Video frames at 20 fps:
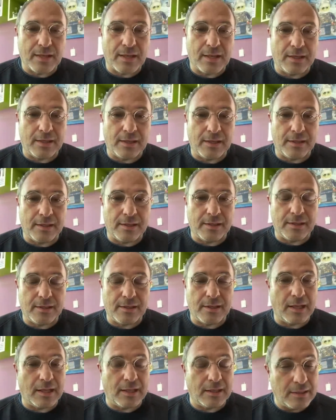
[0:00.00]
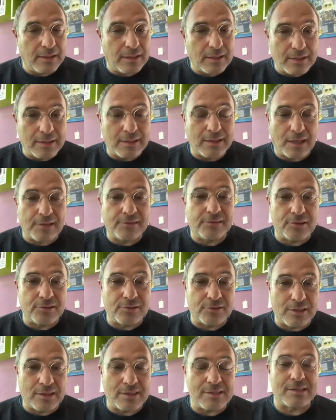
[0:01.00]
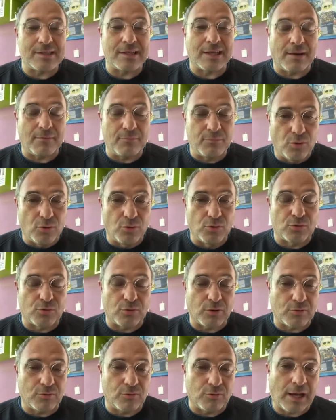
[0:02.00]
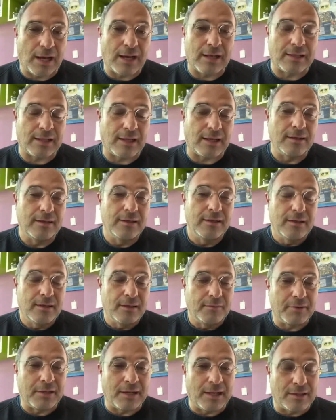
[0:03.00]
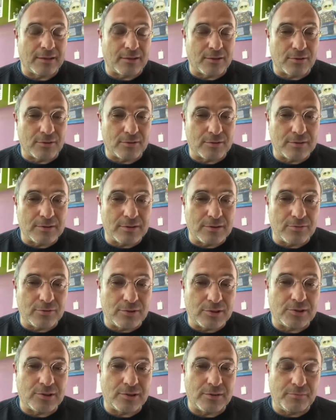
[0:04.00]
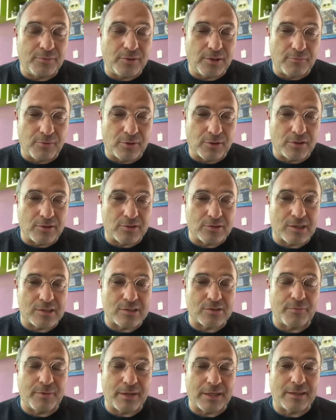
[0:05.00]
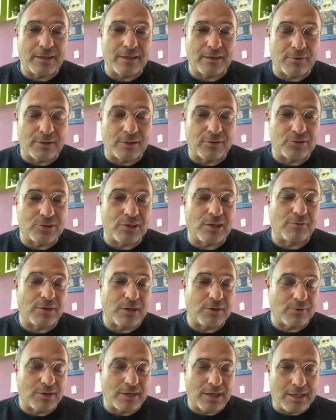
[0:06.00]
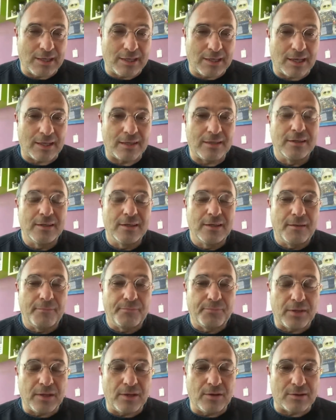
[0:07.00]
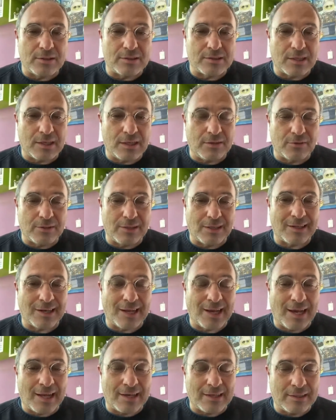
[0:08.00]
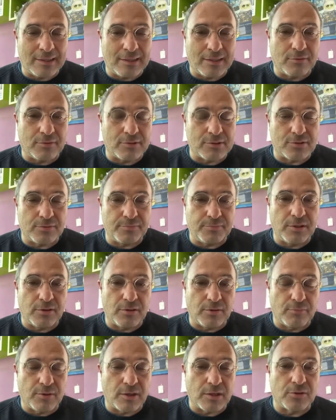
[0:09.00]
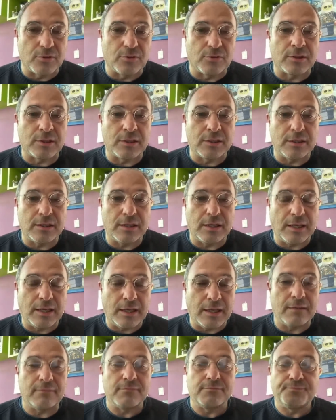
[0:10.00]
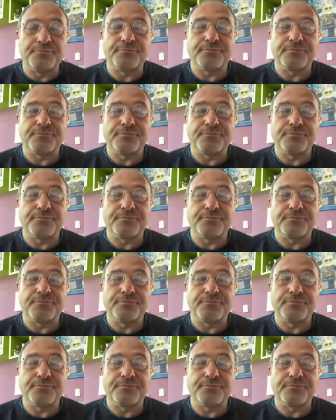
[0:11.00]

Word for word: eh, è l'indagine giornalistica molto accurata. Peraltro, dici, i biolaboratori sono scoperti da quando c'è la guerra in Ucraina. Io ne scrivo da tre anni di questi biolaboratori e